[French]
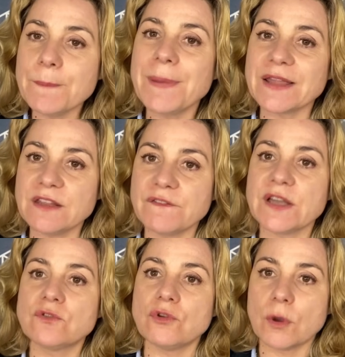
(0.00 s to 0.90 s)
par des
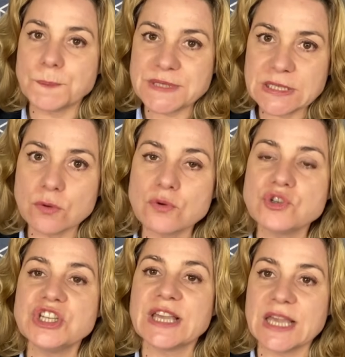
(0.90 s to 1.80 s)
facteurs
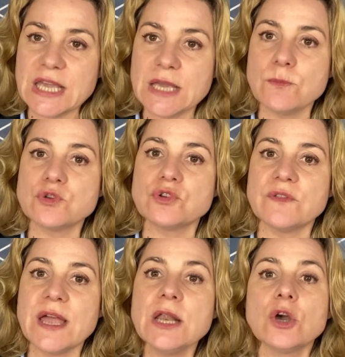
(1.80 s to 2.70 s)
psychologiques et
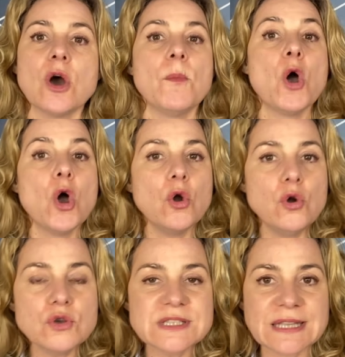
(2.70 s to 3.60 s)
émotionnels comme
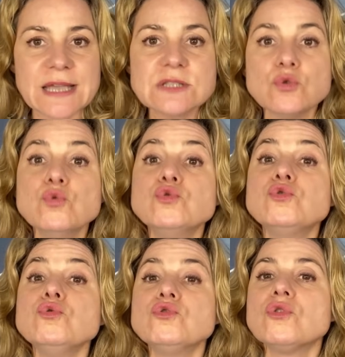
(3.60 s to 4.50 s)
le stress ou
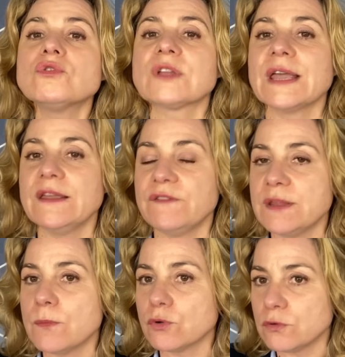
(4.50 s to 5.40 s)
tout autre
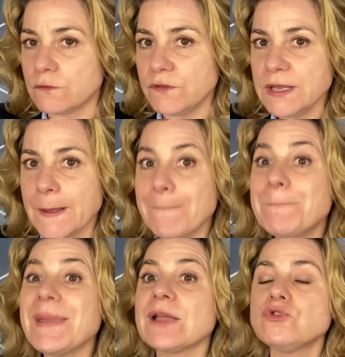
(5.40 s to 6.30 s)
événement de vie
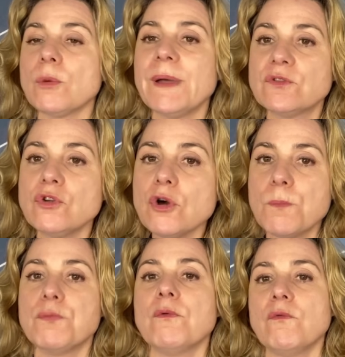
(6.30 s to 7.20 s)
perturbateur
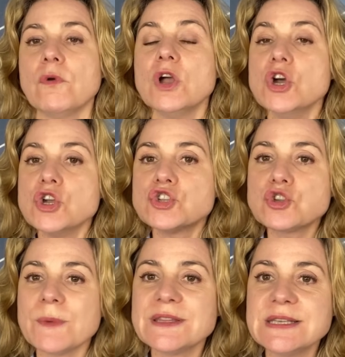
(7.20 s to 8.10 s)
pour vous.
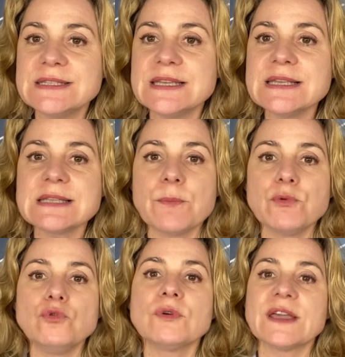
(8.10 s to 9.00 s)
Somatiser, ça
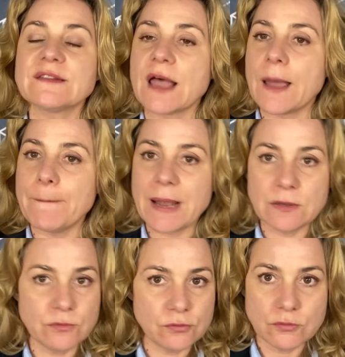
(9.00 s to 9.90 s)
peut donc être un
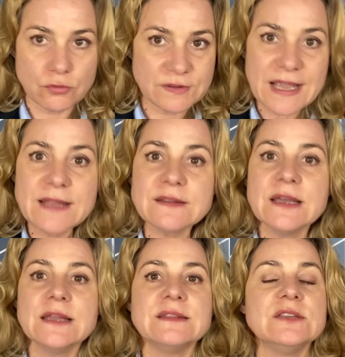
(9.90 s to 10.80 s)
mal de, tête,
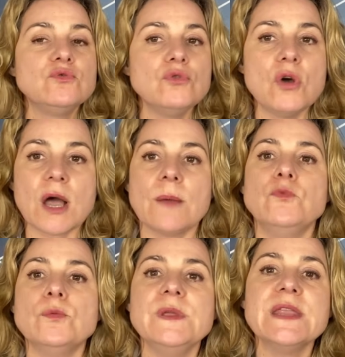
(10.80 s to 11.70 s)
des douleurs
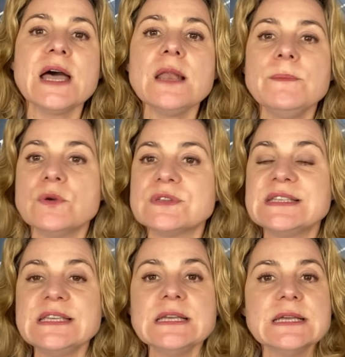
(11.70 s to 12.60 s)
abdominales, mais
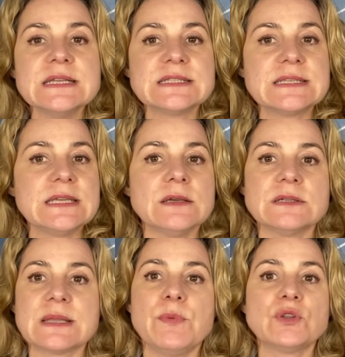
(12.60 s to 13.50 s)
aussi
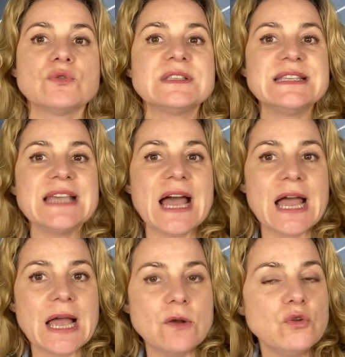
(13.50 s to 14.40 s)
ça peut être aussi
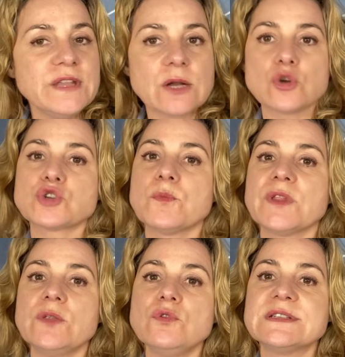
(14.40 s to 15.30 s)
le déclenchement
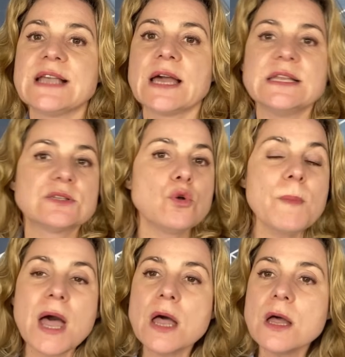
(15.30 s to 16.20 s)
d'un ulcère à
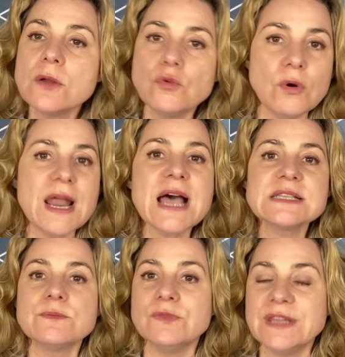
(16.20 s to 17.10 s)
l'estomac, de
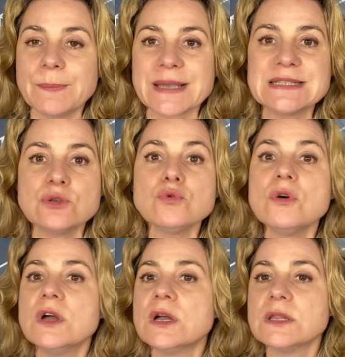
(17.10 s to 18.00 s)
l'asthme, une dépression,
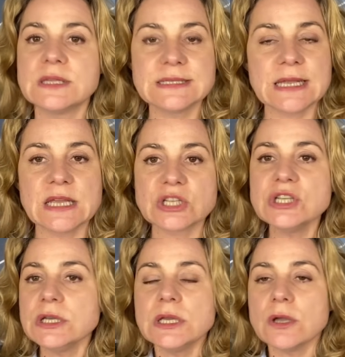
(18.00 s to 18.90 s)
des
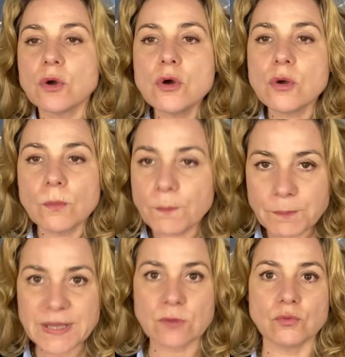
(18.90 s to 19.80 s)
allergies et encore
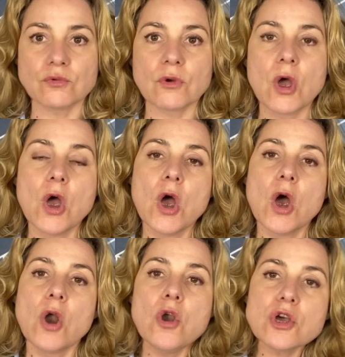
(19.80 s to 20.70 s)
bien d'autres.
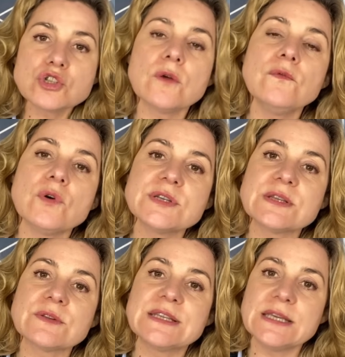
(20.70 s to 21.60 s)
Lorsque vous
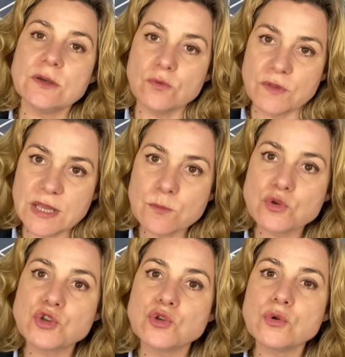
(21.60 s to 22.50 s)
ressentez une
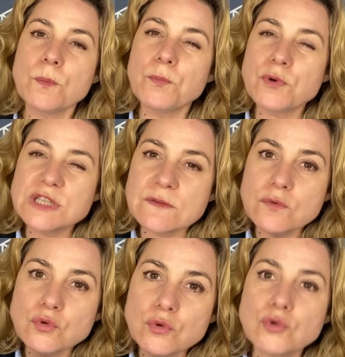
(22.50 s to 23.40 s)
émotion,
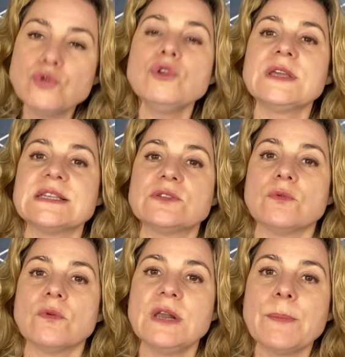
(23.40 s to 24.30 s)
posez-vous donc deux questions.
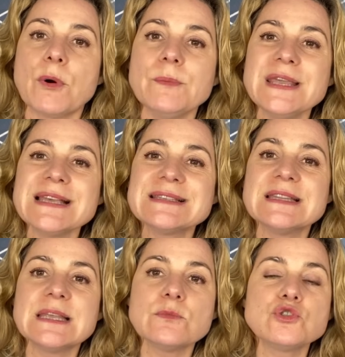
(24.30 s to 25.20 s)
La première,
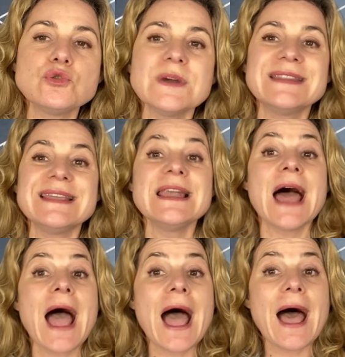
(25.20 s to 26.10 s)
cette émotion est-elle
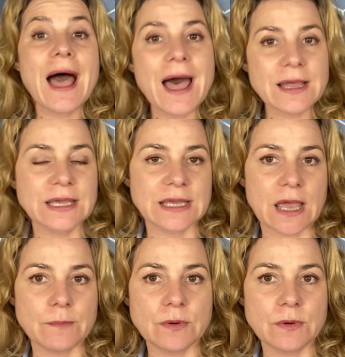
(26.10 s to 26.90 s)
agréable